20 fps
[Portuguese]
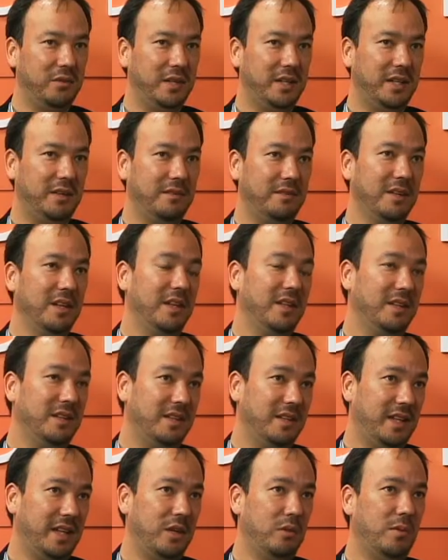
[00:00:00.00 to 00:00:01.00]
e que
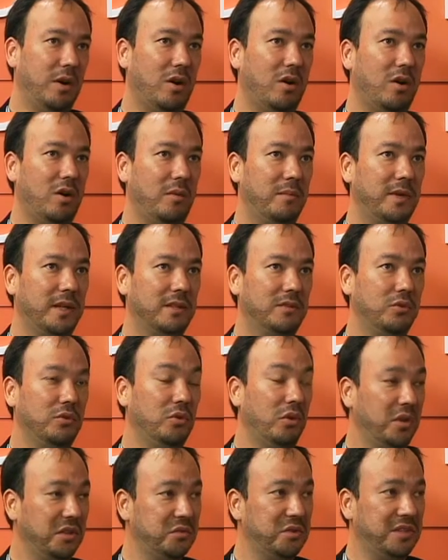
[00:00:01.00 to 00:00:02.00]
tem uma obra do
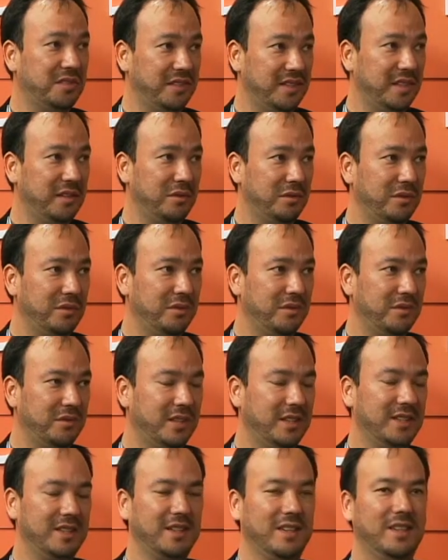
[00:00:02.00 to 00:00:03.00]
nosso acervo,
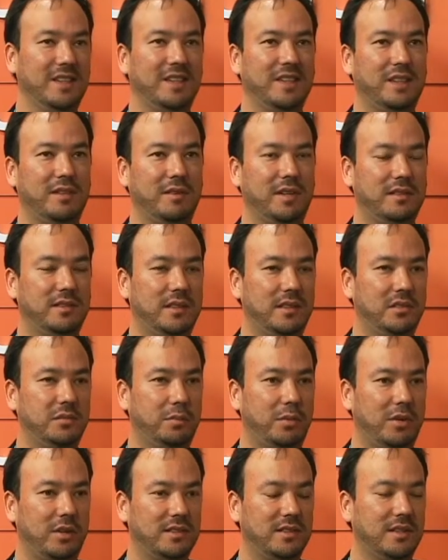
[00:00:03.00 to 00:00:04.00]
né, que vai ser
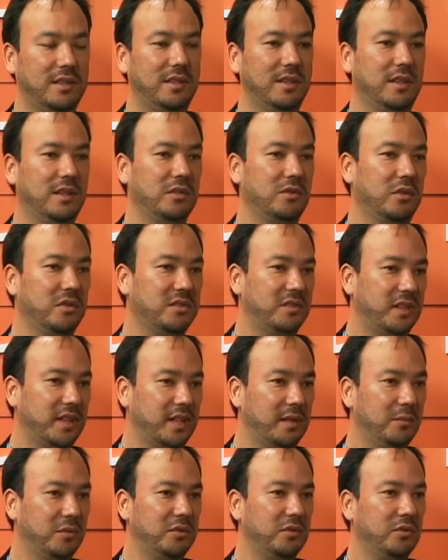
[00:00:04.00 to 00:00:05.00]
exposta. Nós
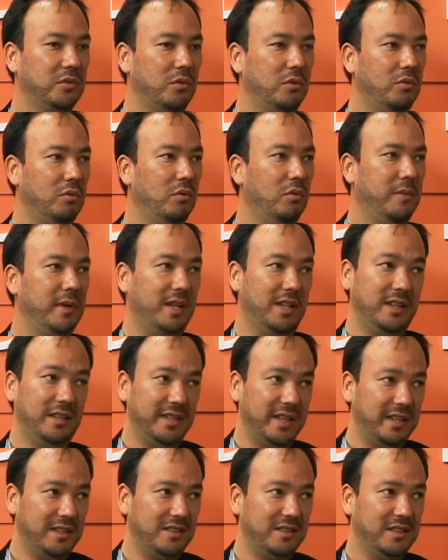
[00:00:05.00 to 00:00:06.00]
temos um
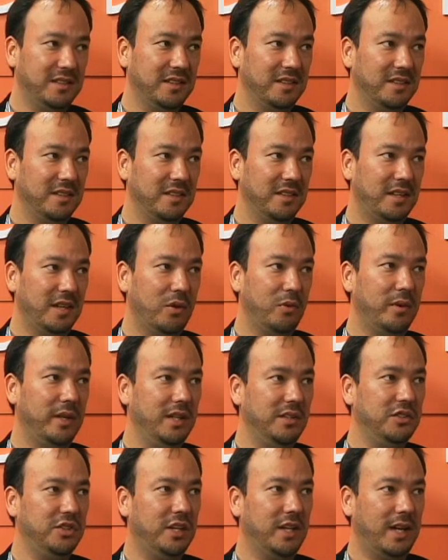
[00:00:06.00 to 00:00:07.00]
ubelandense, que é o
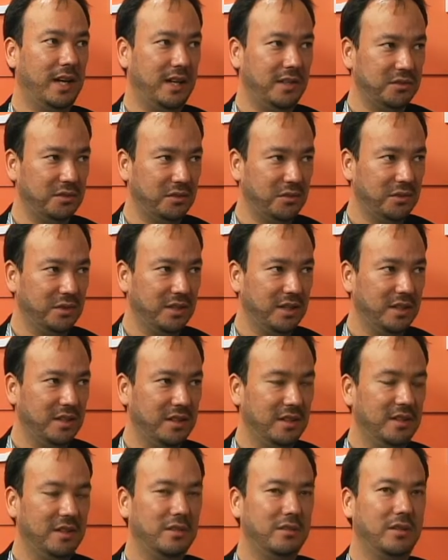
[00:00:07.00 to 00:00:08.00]
Willis de Castro,
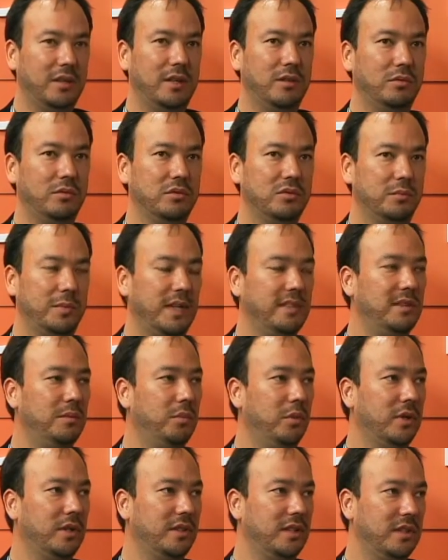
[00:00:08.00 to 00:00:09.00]
né, um dos mais
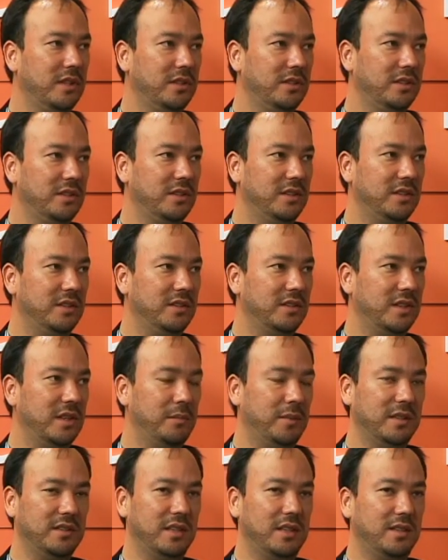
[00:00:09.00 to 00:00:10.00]
importantes
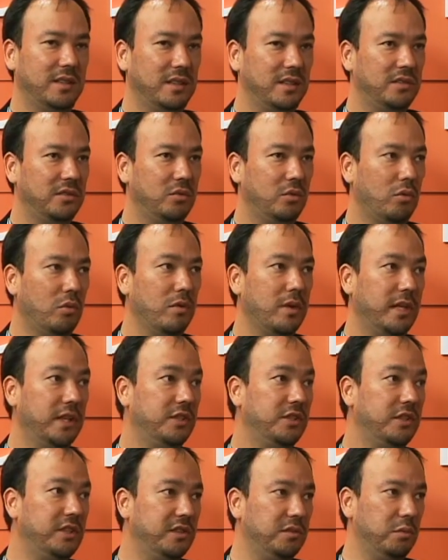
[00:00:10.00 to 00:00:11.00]
representantes do
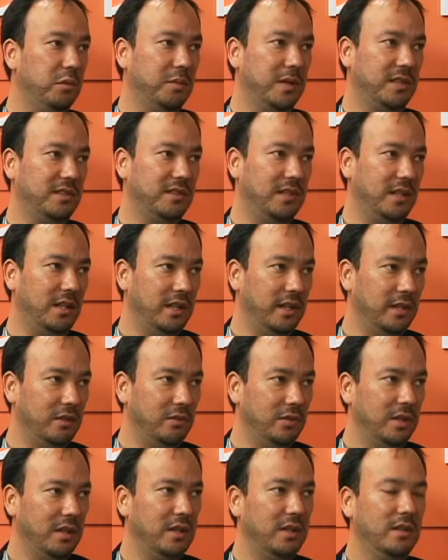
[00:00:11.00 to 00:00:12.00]
concretismo
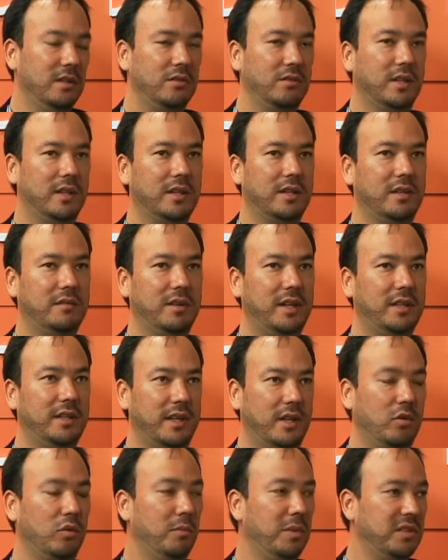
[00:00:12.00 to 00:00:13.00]
brasileiro, né, que vai
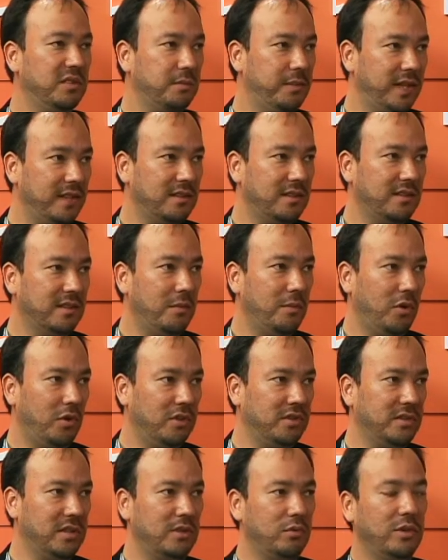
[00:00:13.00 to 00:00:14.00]
ter algumas peças à
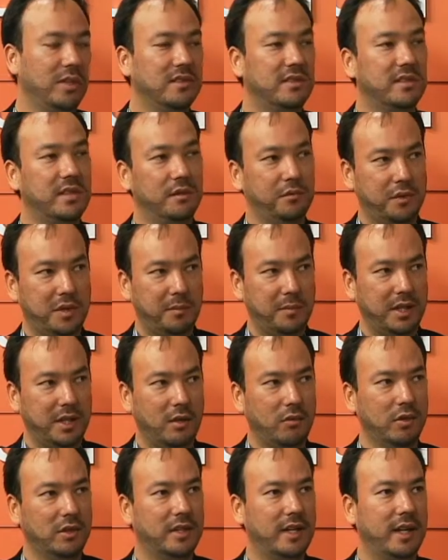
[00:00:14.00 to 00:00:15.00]
mostra do acervo da
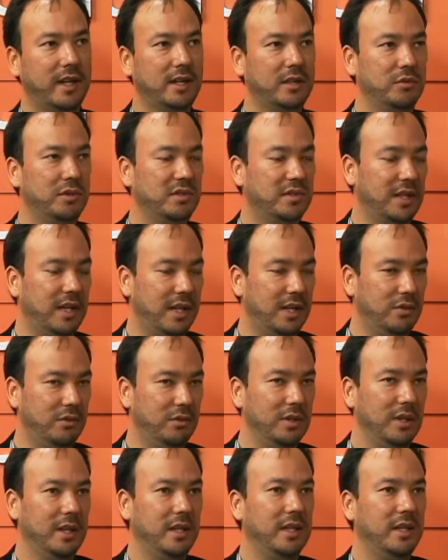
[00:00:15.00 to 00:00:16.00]
Pinacoteca do Estado,
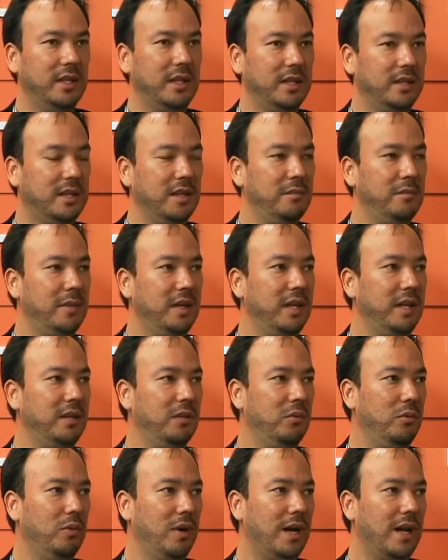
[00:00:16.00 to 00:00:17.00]
uhum. e também
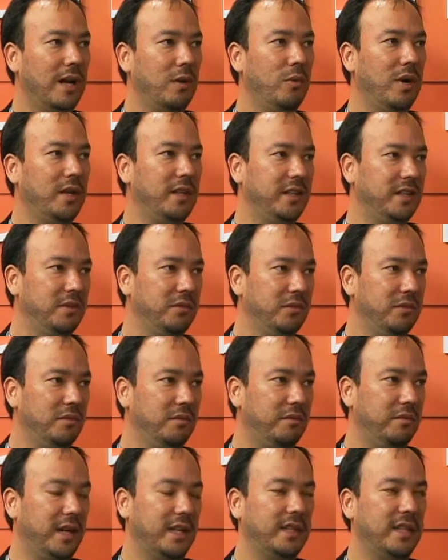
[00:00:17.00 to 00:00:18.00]
o araguarino
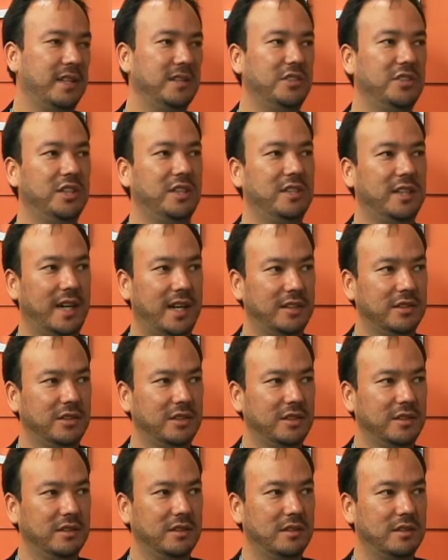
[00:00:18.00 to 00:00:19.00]
Farnese de Andrade.
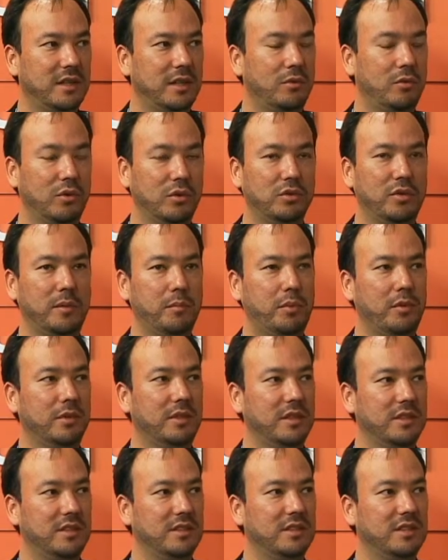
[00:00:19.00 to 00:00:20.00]
Né, um uhum, que trabalha importante. com